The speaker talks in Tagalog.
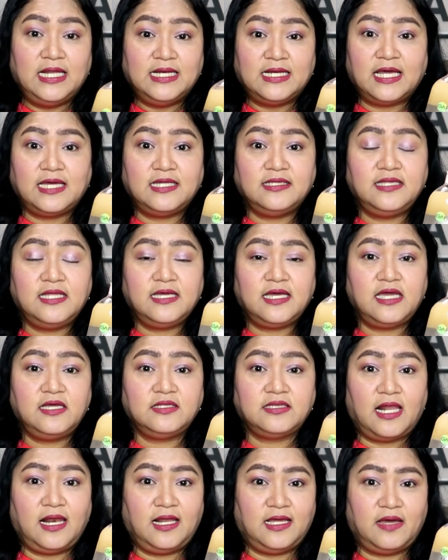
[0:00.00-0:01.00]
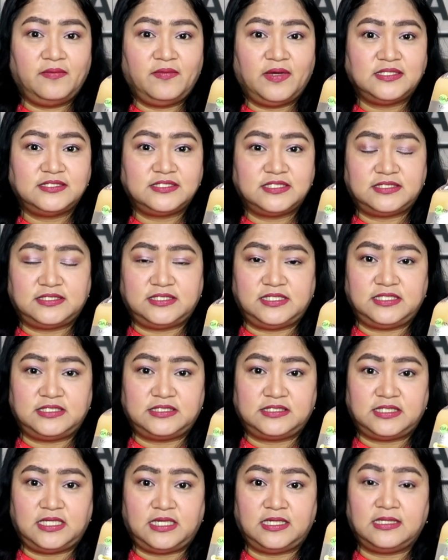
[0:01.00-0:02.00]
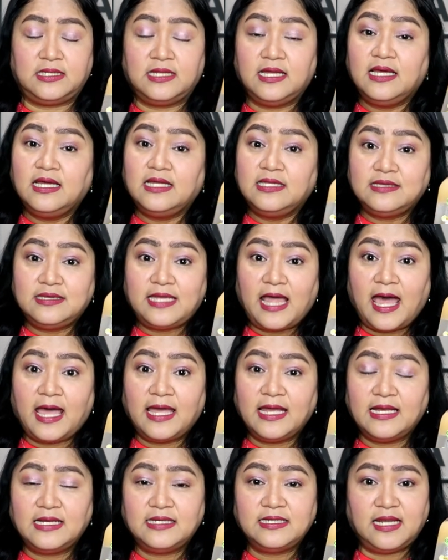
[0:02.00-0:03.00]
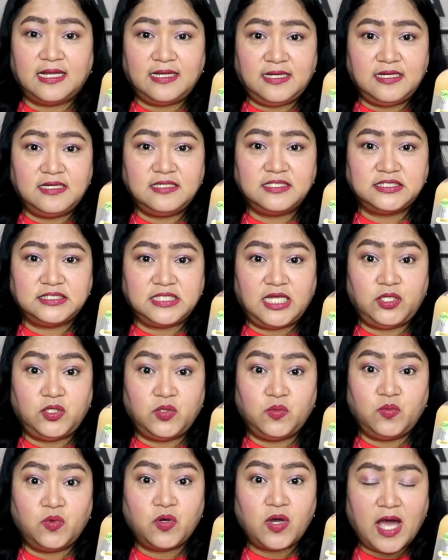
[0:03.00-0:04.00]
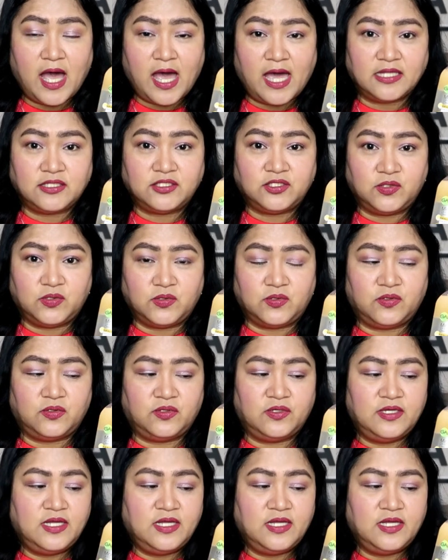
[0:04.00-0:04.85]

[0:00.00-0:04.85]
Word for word: na hindi kayo talaga magsisisi dahil nalinis niya yung mukha nyo